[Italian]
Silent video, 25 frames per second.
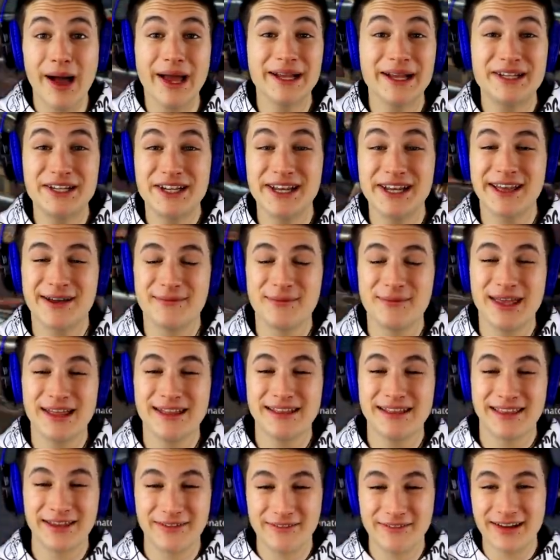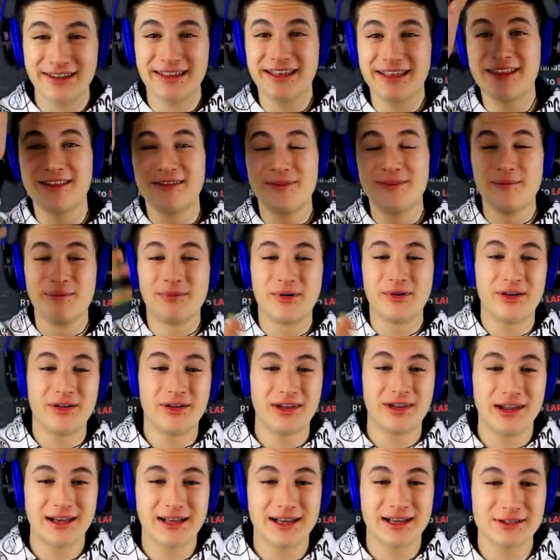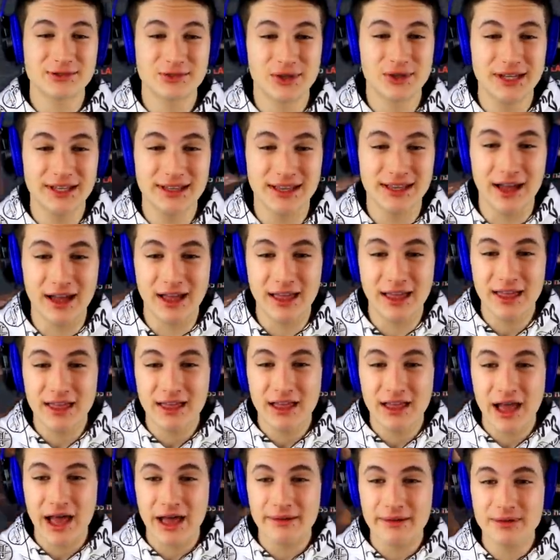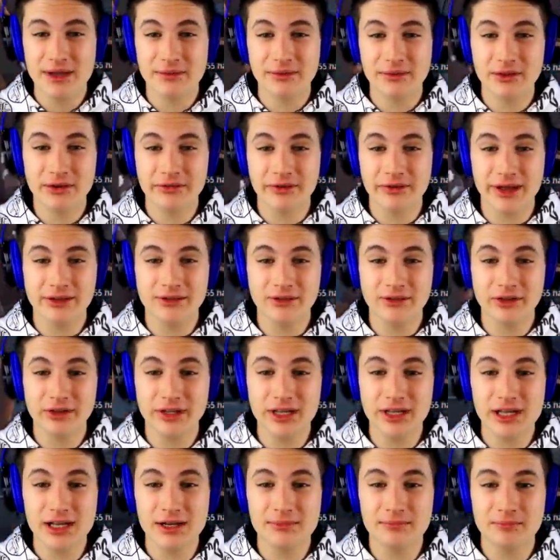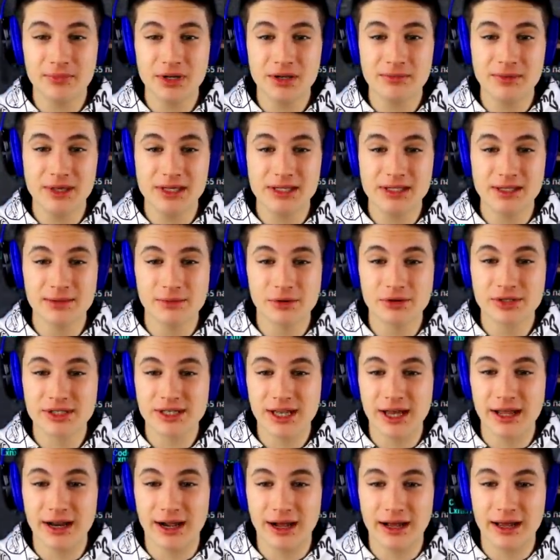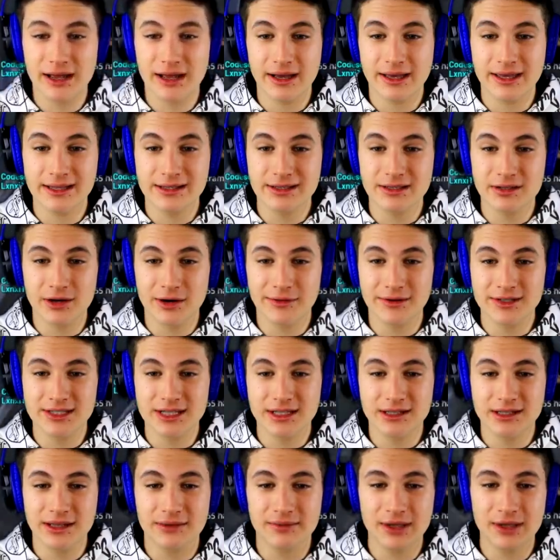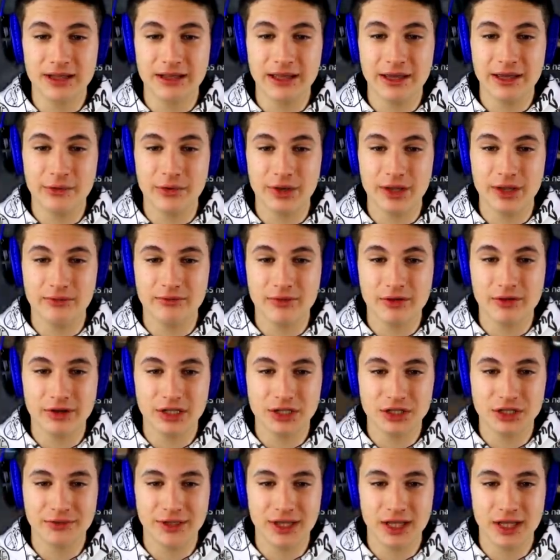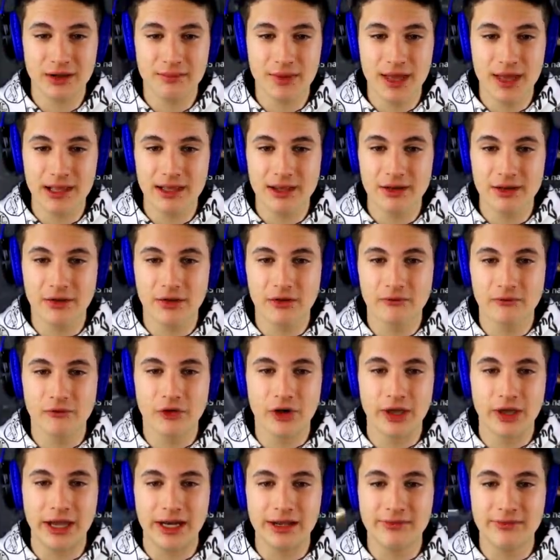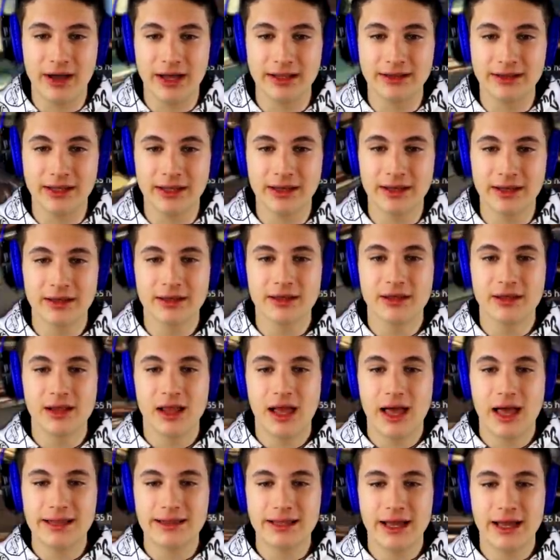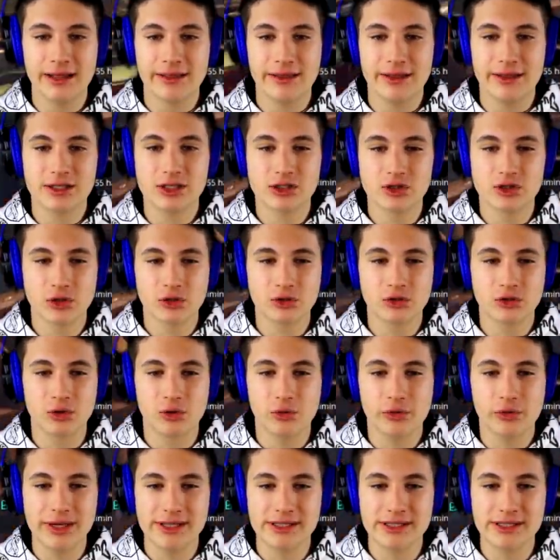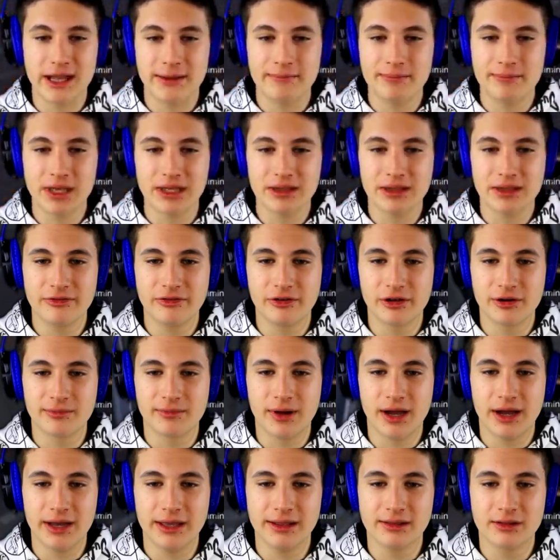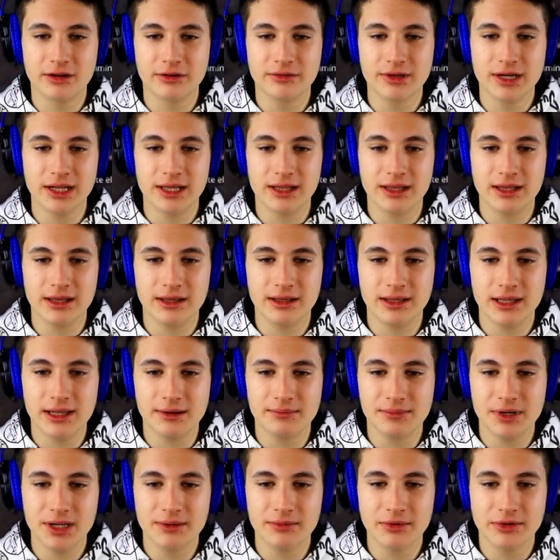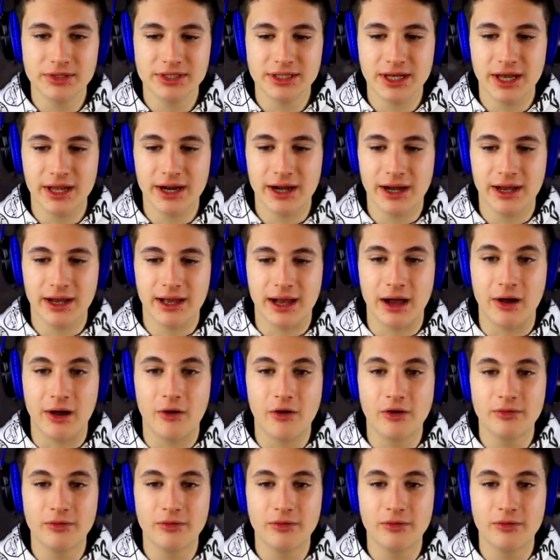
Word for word: magicamente, guardate un po' la casualità, abbiamo trovato il primissimo Scaracca che si trova esattamente qui. Vi faccio vedere meglio, voi arrivate, andate sotto questa piattaforma e troverete il primo Scaracca.